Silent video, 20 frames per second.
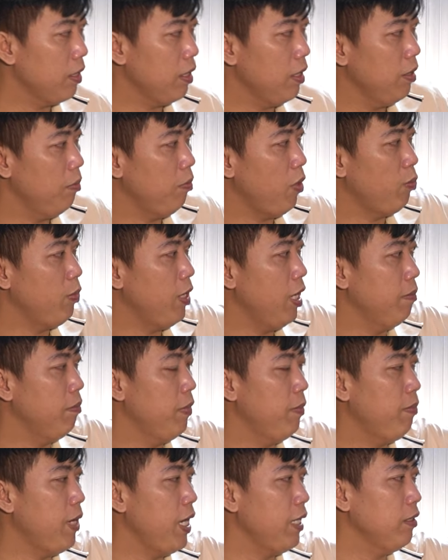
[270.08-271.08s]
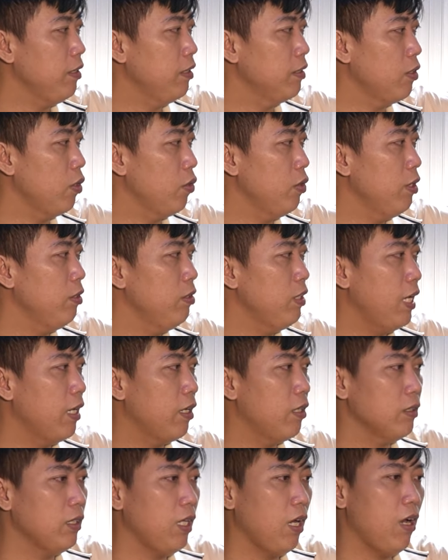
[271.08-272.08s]
ờ, một lần mình bán được chủ yếu là
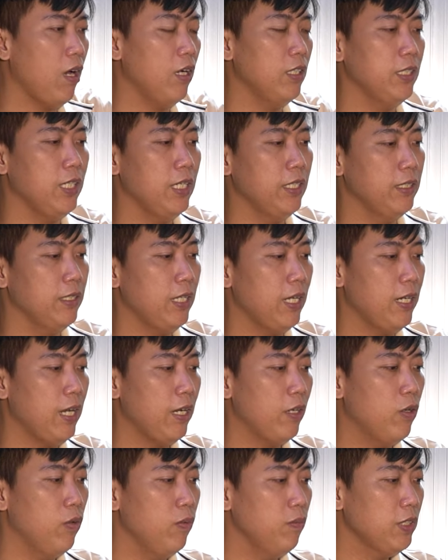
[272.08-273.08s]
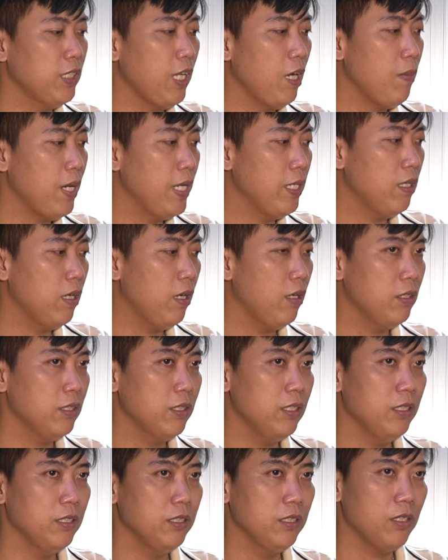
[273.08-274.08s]
con thỏ này người ta đặt cũng sáu bảy con
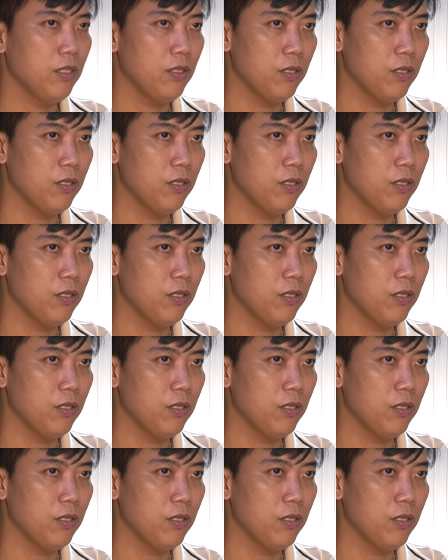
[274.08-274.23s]
gần